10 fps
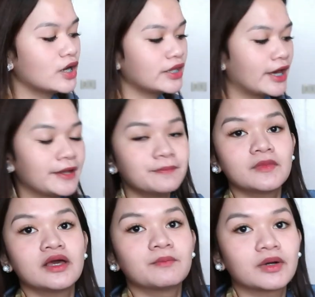So, ayan.
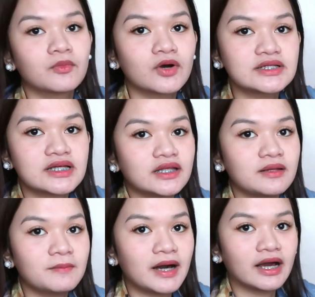Pagbukas
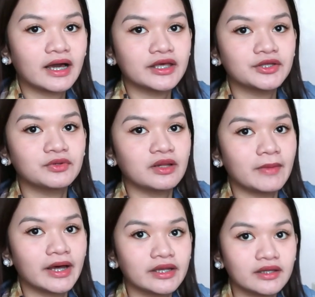natin ng bag, ayan yung
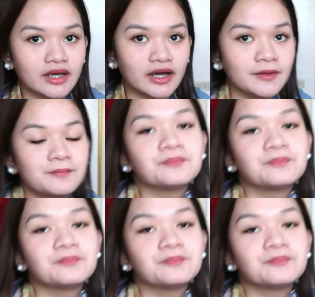laman niya.